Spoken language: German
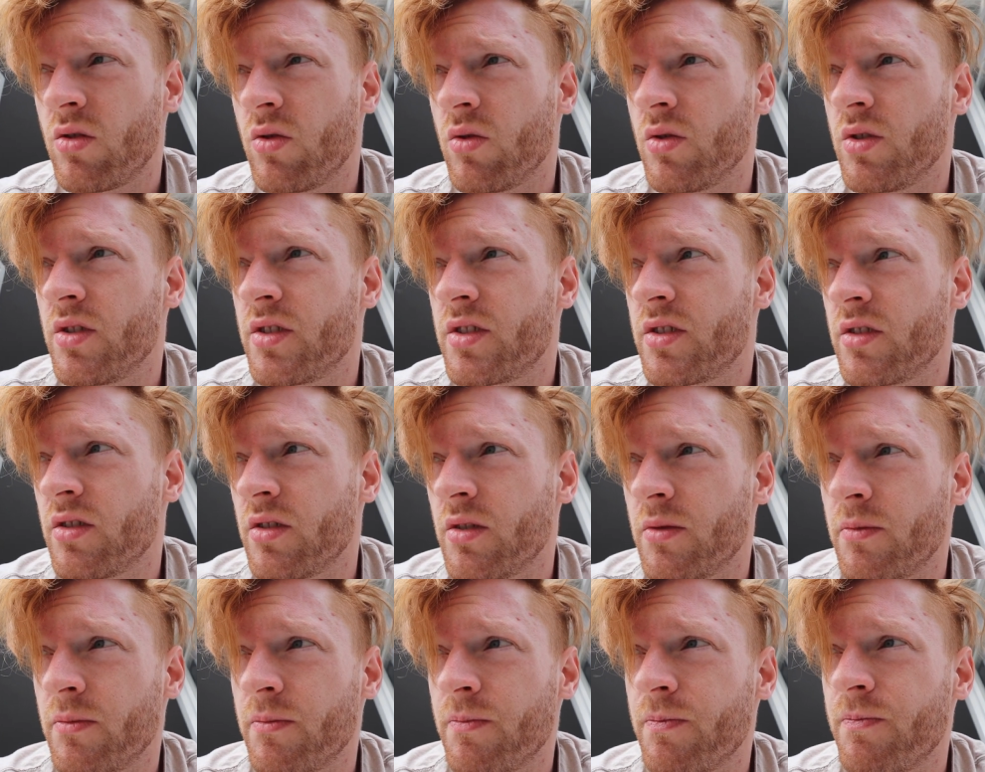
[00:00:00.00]
Und
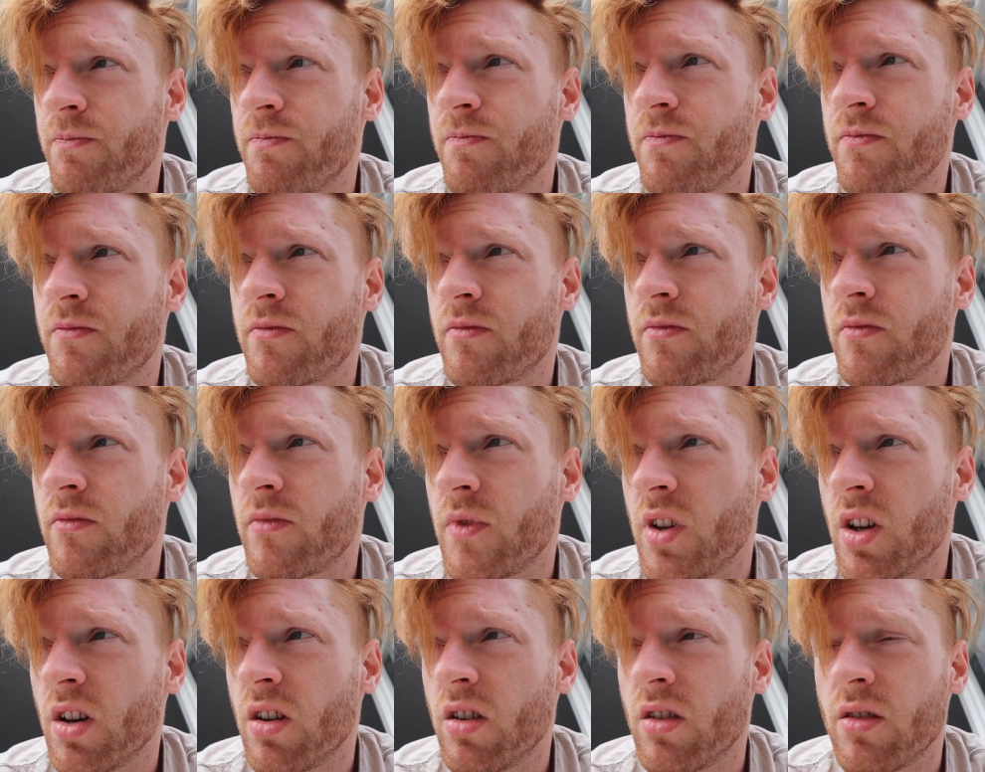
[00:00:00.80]
ähm,
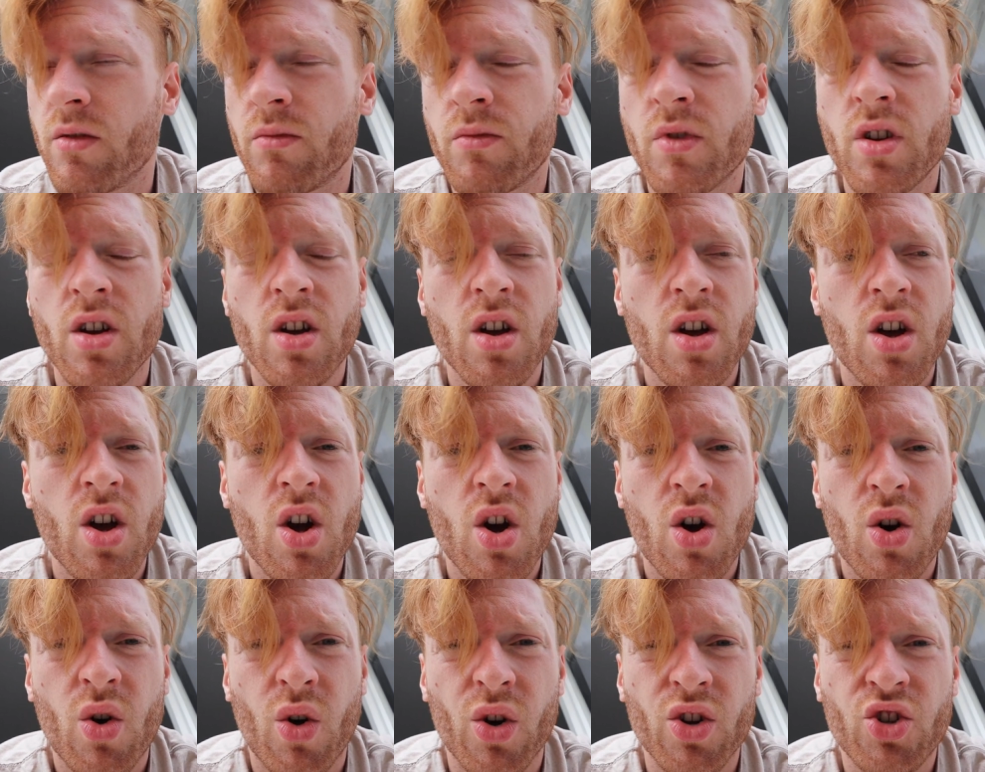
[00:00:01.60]
ja,
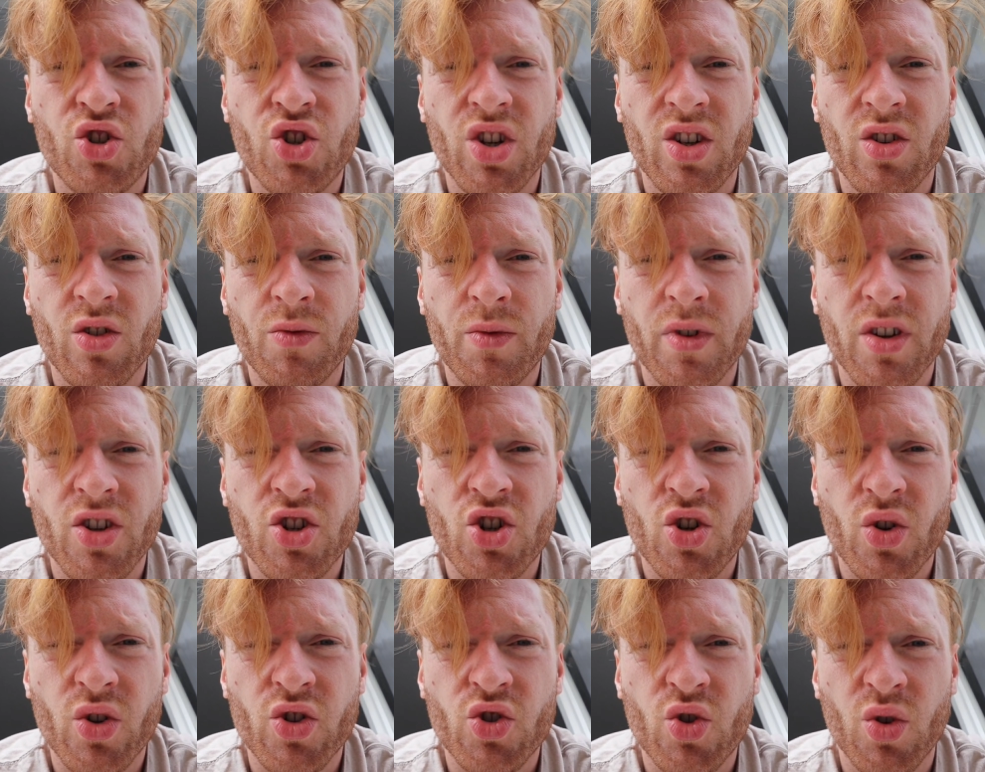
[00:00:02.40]
heute steht nochmal
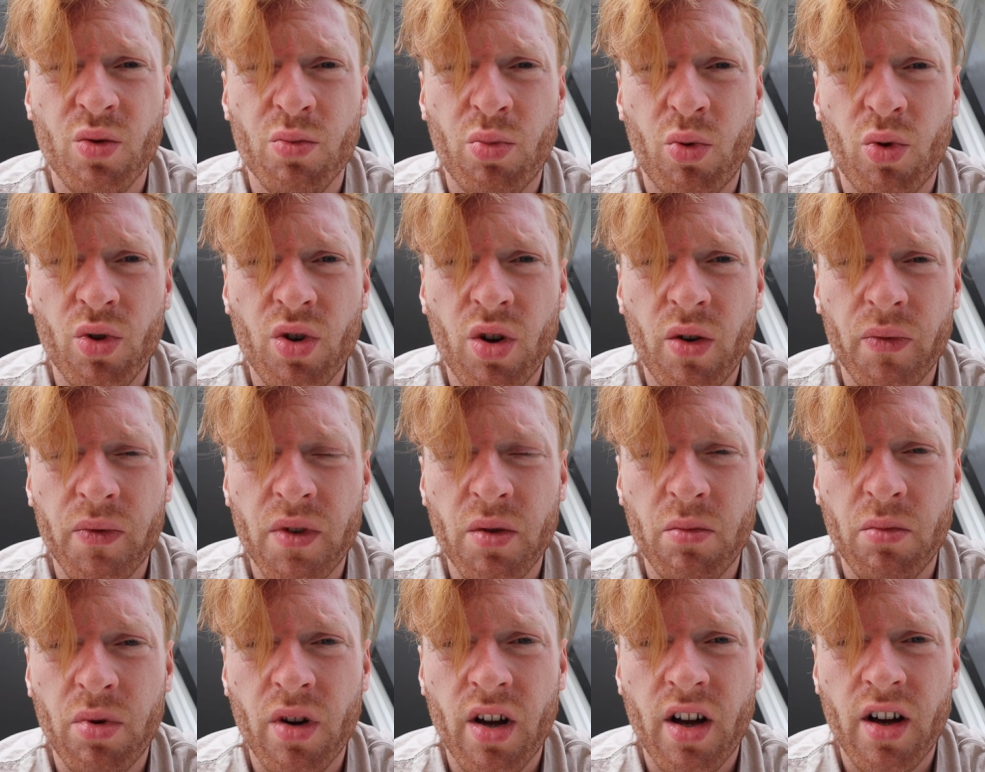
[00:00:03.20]
das Schloss Schönbrunn auf
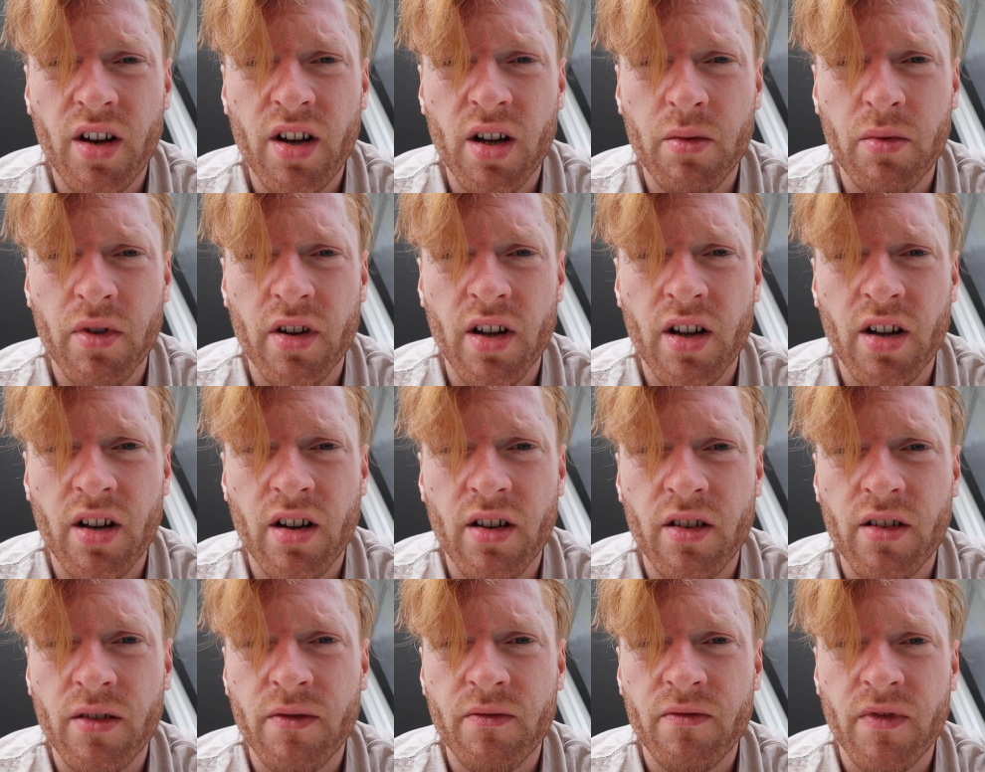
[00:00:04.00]
dem Plan, aber
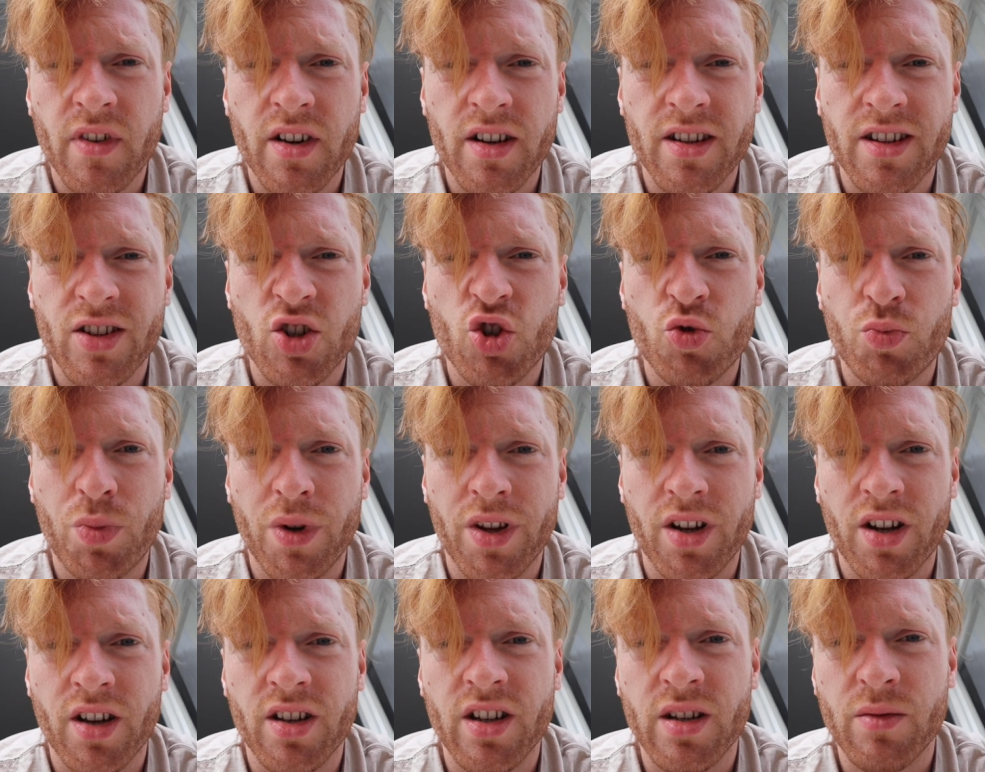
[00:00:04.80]
da werdet ihr
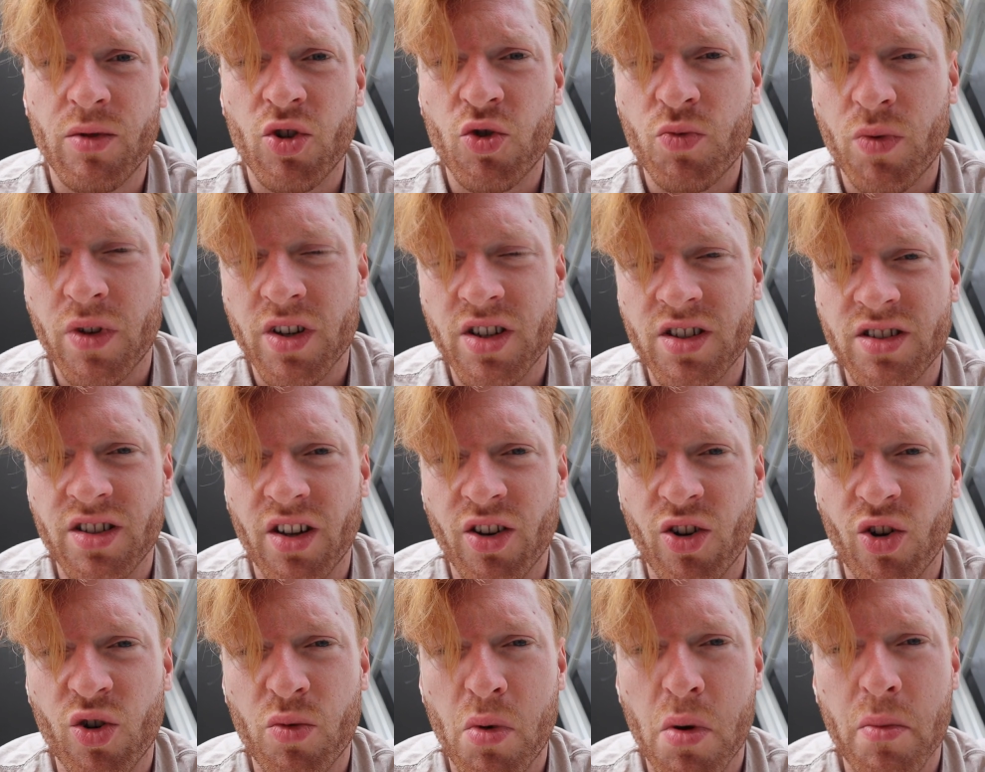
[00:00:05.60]
später dann
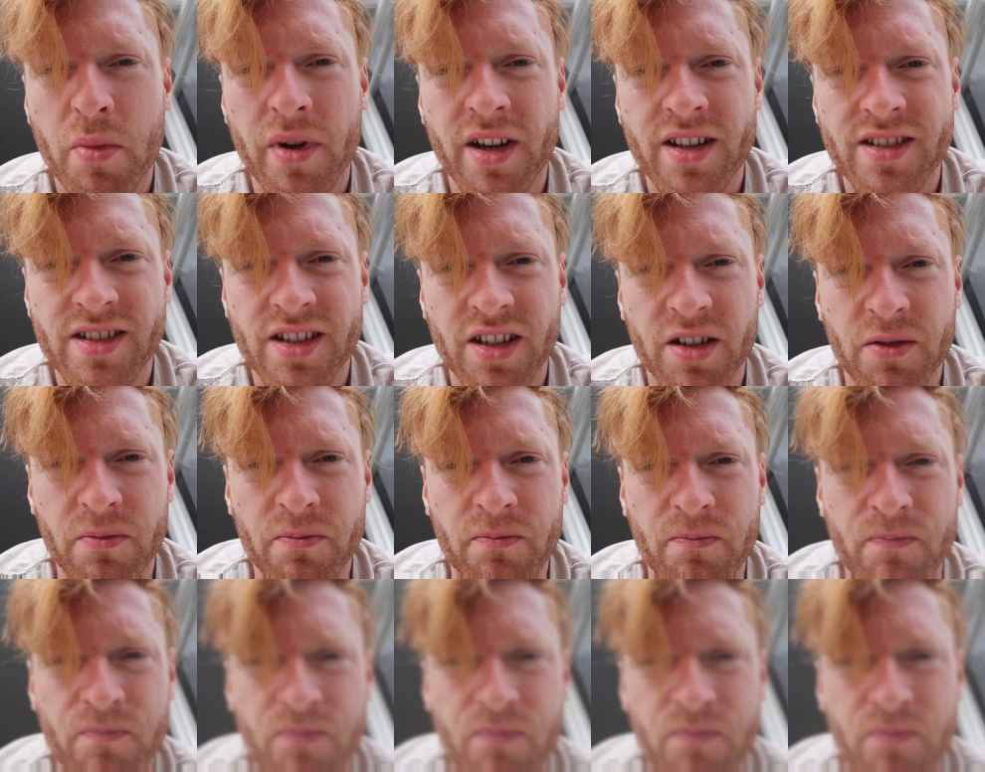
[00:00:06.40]
dementsprechend dann nochmal mehr sehen.